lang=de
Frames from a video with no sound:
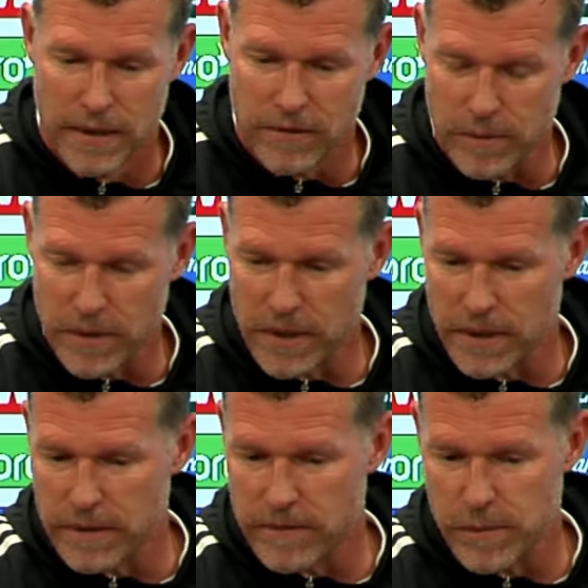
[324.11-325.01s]
War mir,
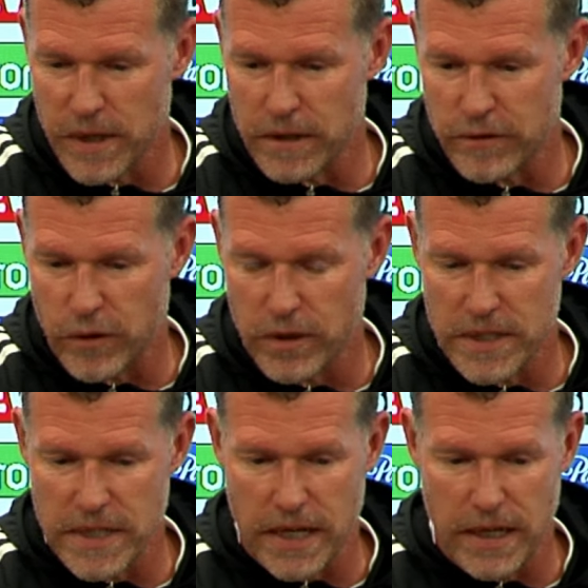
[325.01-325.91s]
äh, war mir eine Freude,
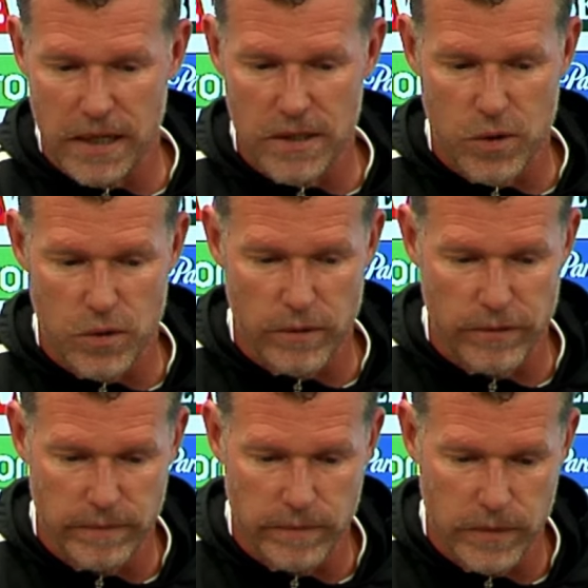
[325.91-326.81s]
sie kennenlernen zu
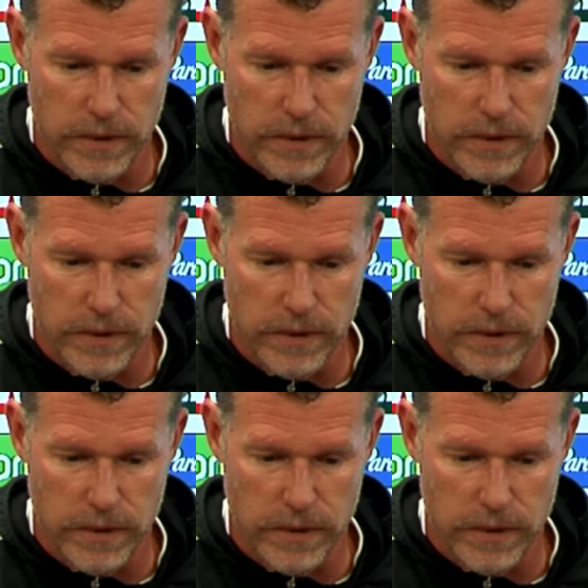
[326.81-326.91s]
dürfen.